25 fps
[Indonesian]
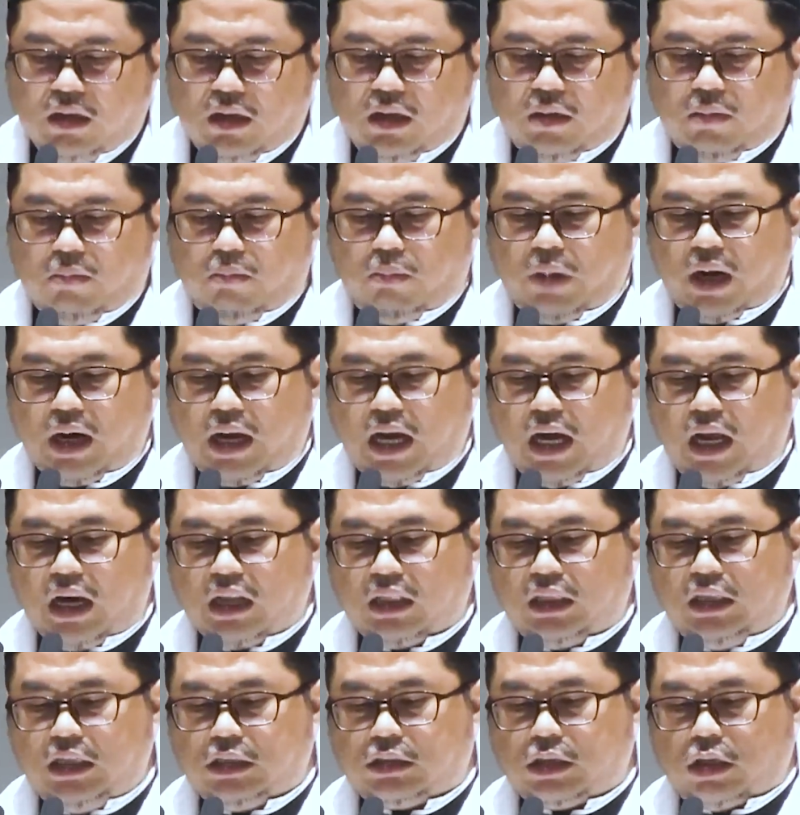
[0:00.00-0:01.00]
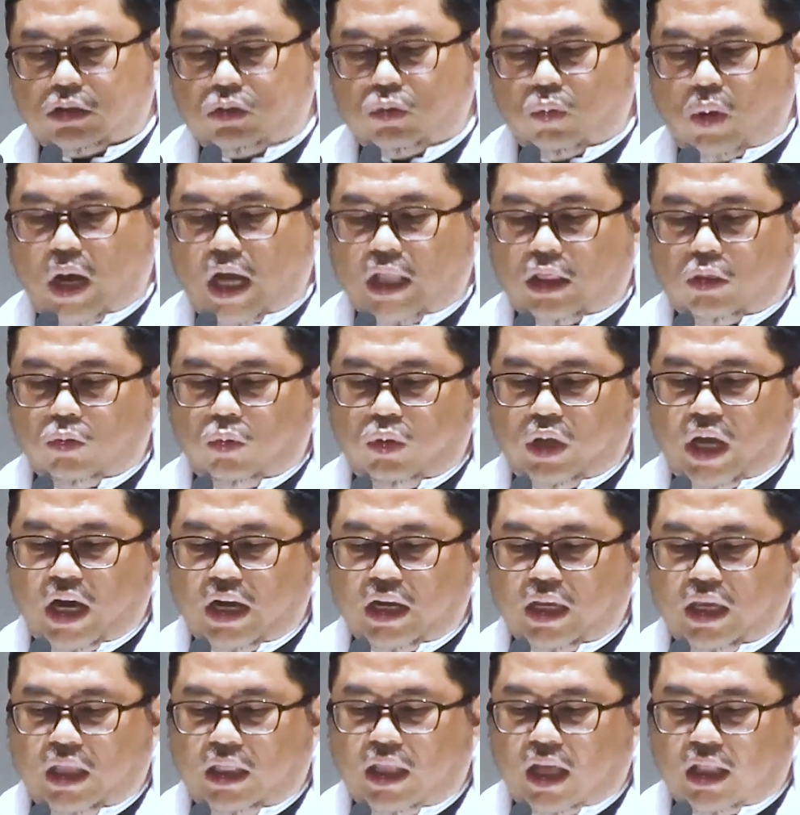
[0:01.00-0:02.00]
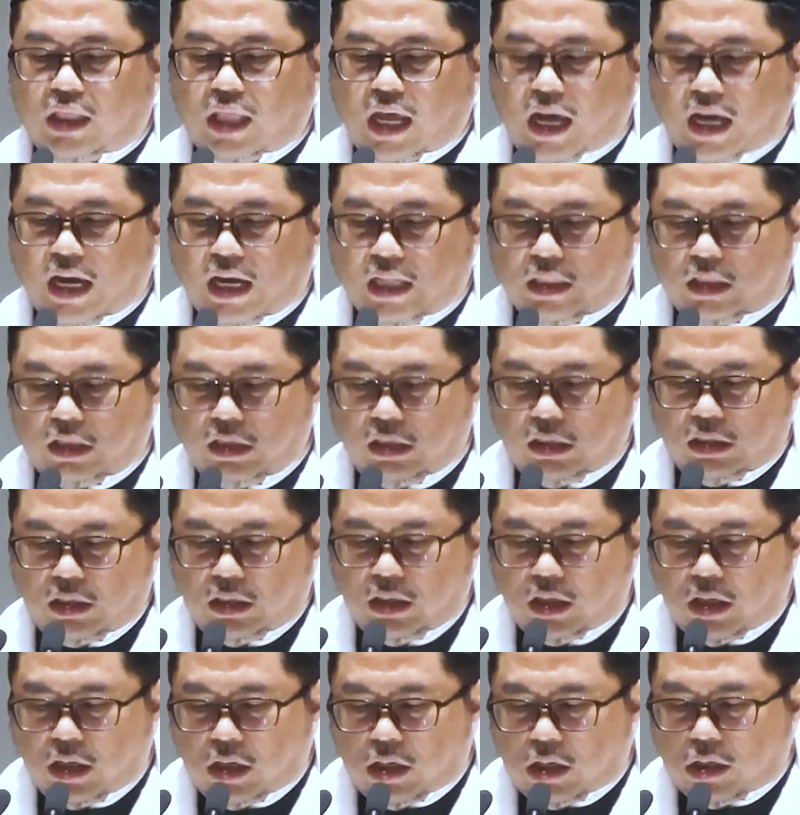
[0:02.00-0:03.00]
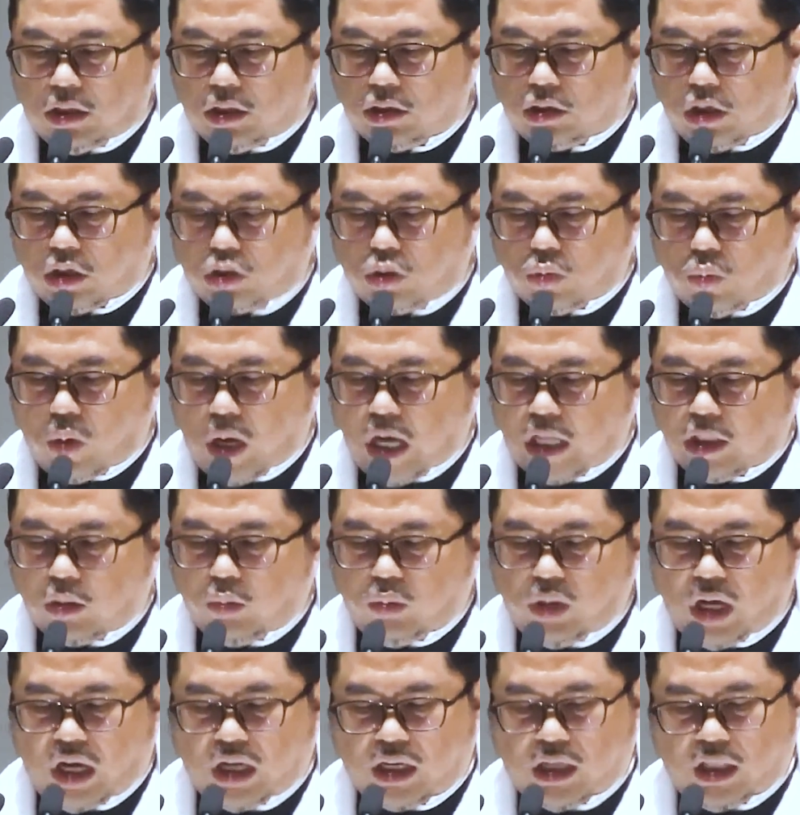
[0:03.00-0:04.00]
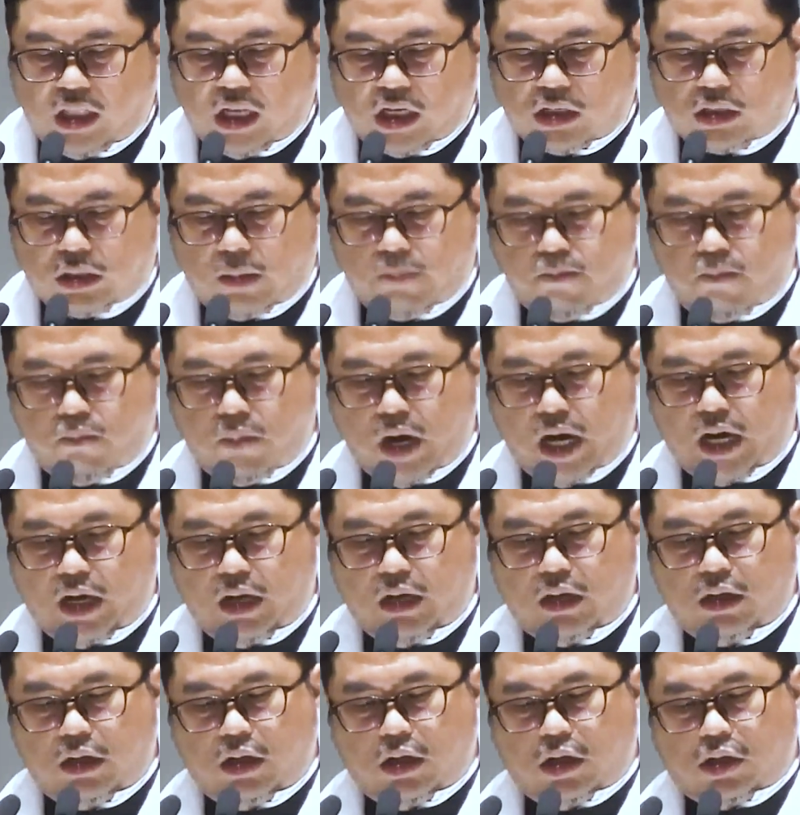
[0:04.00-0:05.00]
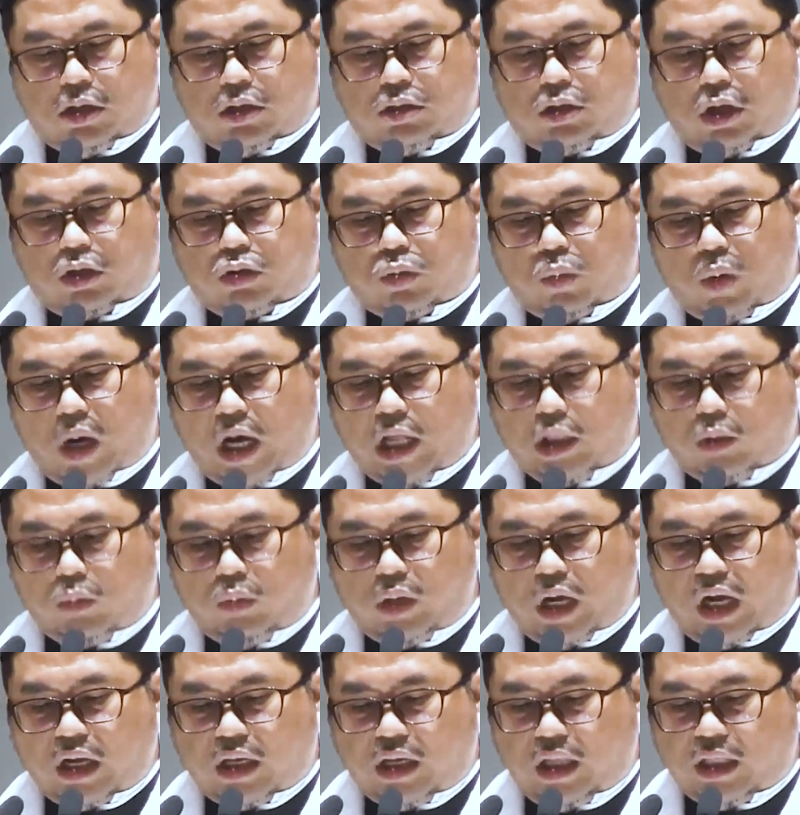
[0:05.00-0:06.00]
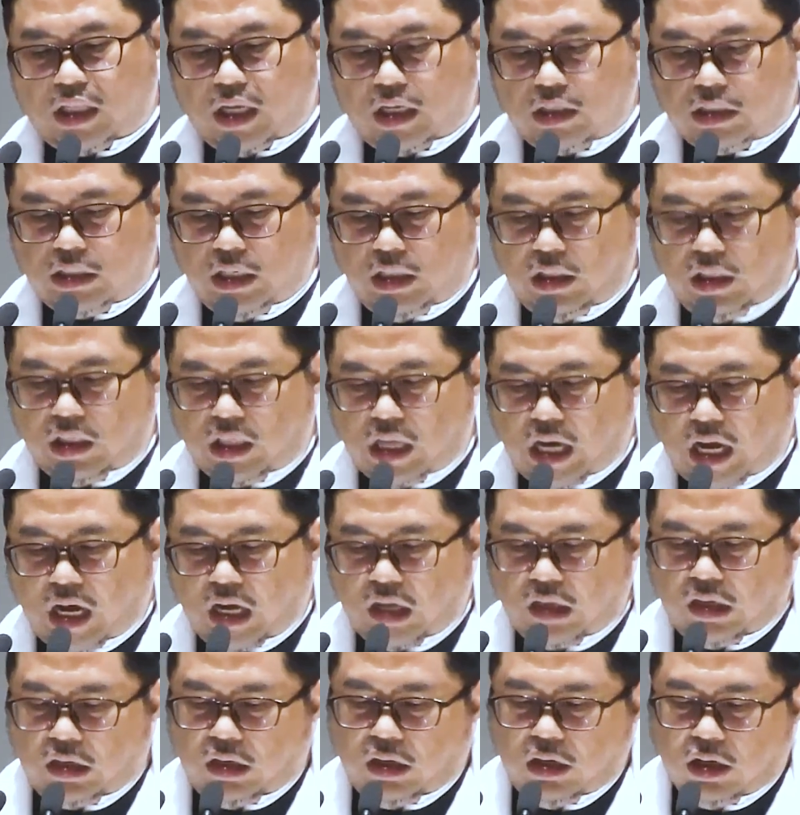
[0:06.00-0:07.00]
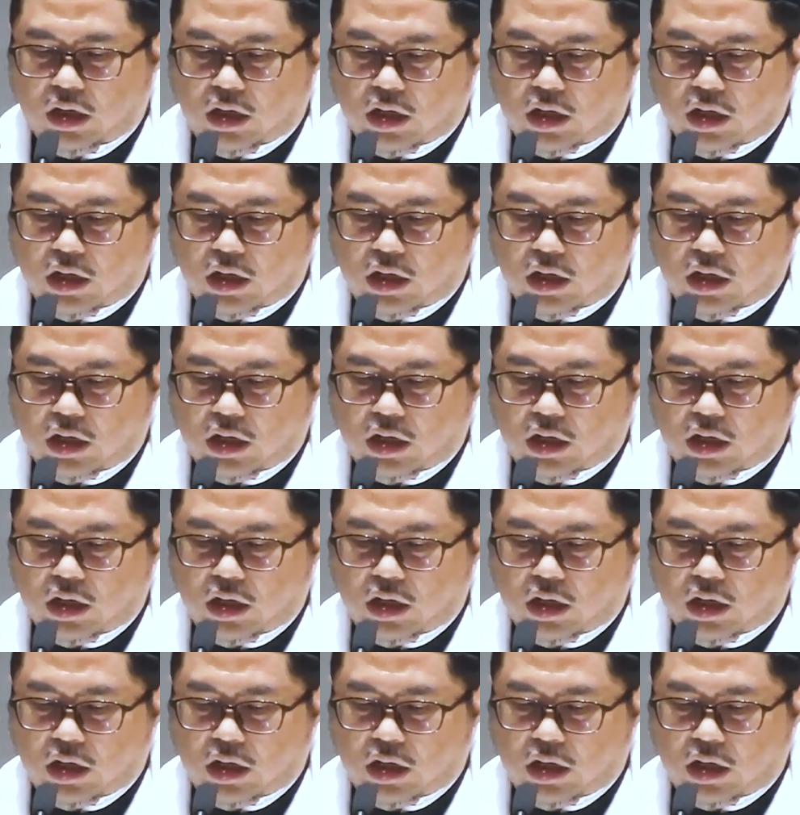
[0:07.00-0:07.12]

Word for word: berarti sesuatu yang kita taati sesuatu yang kita sembah sesuatu yang kita cintai,